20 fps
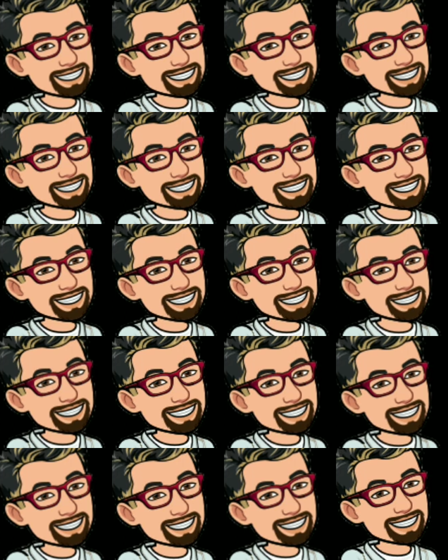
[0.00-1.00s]
So ito yung
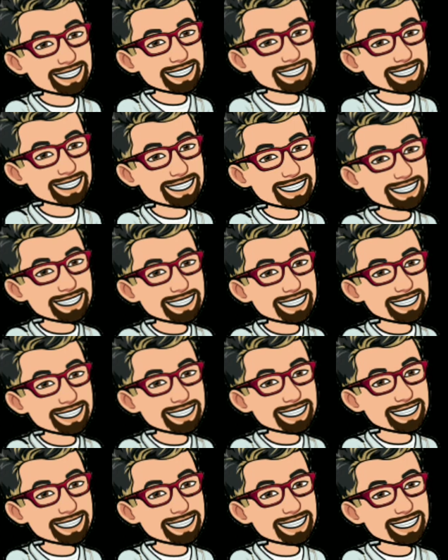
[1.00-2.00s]
post, i-retweet mo lang
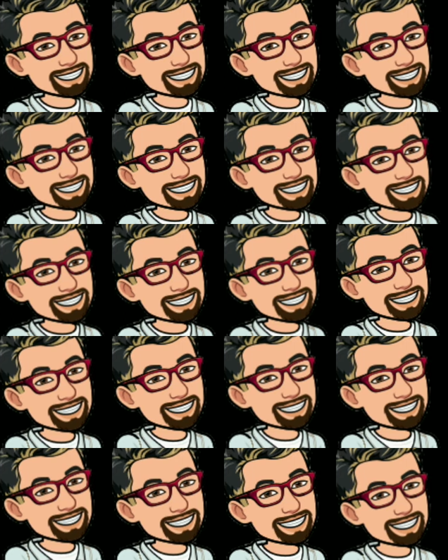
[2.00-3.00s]
naman 'yan.
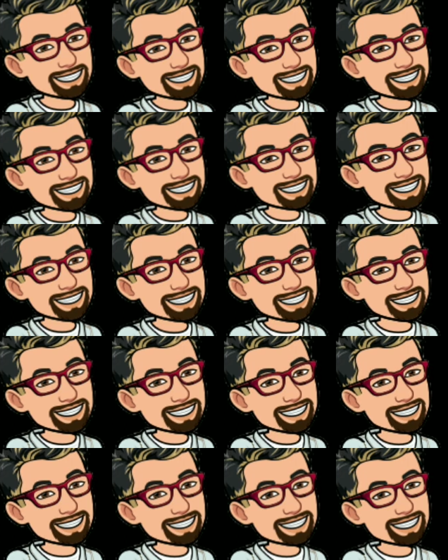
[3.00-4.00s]
Click mo lang ito.
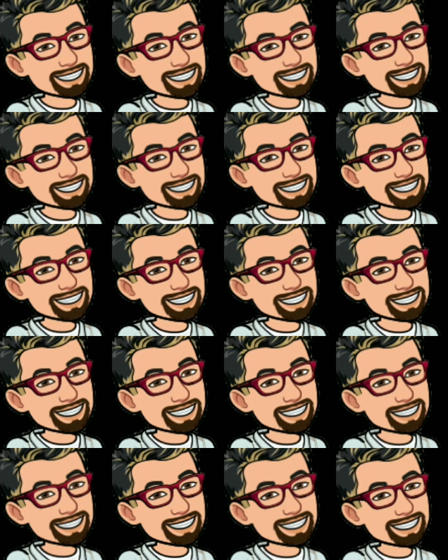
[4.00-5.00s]

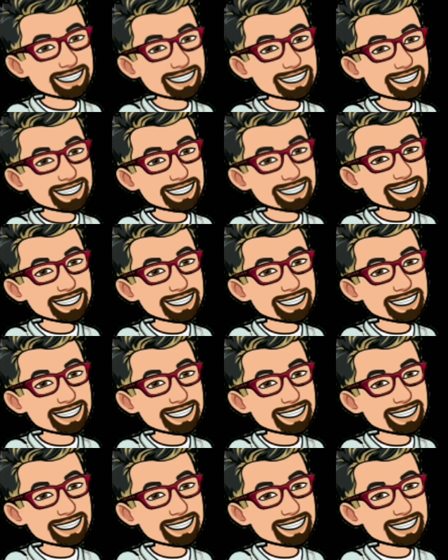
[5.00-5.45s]
Retweet.